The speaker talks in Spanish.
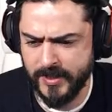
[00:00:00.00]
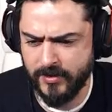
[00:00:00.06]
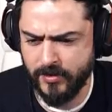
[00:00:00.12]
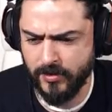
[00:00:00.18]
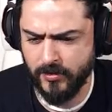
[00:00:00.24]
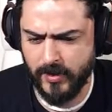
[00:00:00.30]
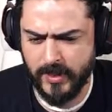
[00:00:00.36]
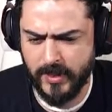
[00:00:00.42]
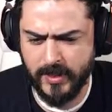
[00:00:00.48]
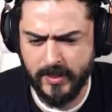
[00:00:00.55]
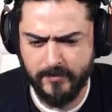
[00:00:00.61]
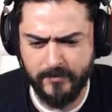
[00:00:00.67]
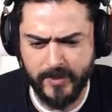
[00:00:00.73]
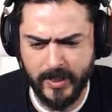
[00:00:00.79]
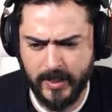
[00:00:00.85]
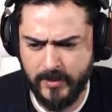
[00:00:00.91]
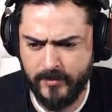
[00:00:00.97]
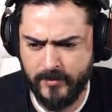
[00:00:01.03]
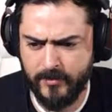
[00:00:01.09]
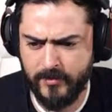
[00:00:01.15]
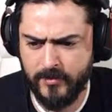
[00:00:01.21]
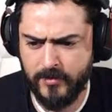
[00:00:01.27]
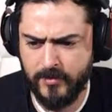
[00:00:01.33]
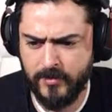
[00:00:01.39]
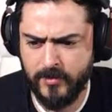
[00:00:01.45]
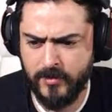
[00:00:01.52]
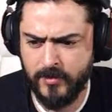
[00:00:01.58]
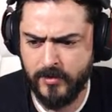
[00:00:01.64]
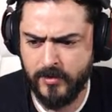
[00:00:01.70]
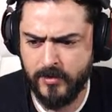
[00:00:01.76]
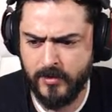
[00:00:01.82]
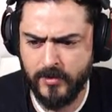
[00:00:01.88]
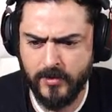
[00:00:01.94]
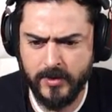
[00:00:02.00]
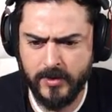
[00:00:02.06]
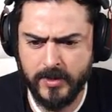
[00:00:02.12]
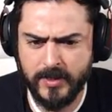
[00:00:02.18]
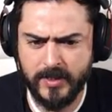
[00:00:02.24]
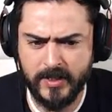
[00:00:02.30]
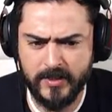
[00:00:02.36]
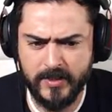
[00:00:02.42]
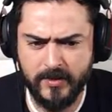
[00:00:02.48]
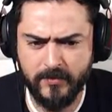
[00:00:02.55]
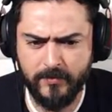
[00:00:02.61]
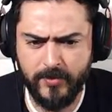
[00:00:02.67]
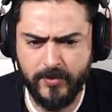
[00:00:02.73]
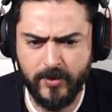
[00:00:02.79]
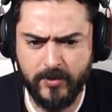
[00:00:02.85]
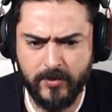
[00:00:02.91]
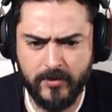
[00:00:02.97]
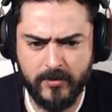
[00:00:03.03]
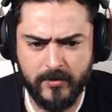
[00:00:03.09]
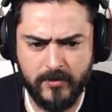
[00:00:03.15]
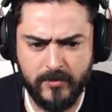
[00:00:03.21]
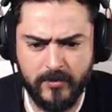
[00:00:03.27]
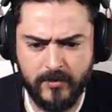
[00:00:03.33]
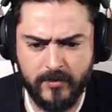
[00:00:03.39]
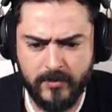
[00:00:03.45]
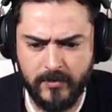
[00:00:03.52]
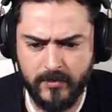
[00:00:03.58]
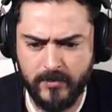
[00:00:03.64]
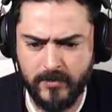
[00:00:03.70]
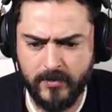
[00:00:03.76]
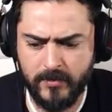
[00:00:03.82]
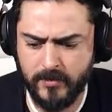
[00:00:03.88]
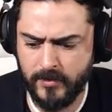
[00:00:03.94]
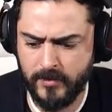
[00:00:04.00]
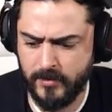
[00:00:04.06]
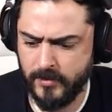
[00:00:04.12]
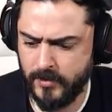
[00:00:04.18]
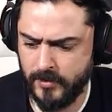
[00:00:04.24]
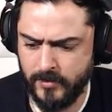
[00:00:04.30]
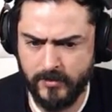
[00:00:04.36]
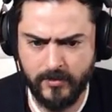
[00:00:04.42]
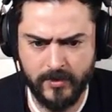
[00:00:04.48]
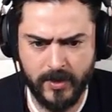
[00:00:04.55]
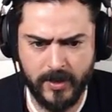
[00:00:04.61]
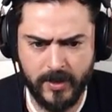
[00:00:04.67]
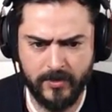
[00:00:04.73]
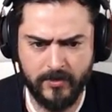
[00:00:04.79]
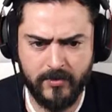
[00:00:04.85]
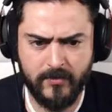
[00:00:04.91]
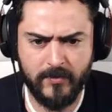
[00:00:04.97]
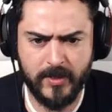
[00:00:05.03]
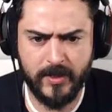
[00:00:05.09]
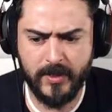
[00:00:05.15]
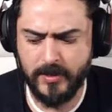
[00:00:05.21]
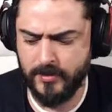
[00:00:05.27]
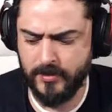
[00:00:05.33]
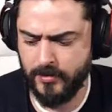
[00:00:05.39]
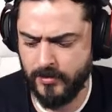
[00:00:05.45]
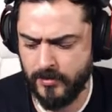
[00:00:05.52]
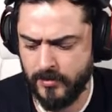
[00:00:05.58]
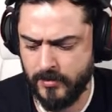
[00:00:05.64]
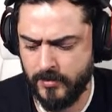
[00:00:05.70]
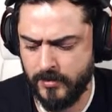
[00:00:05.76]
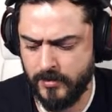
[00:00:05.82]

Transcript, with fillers: que esto lo han cambiado Está así un poco... No quiero, guarda eso